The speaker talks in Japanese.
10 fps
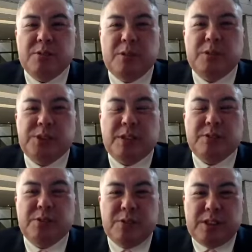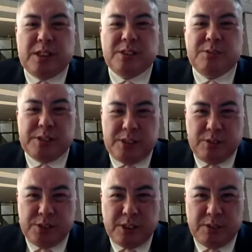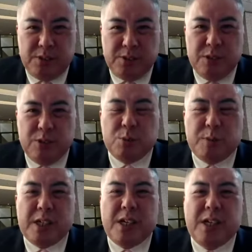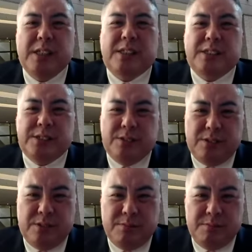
おっしゃる通り高島さんのおっしゃる通り頼朝は考えたんですよ。う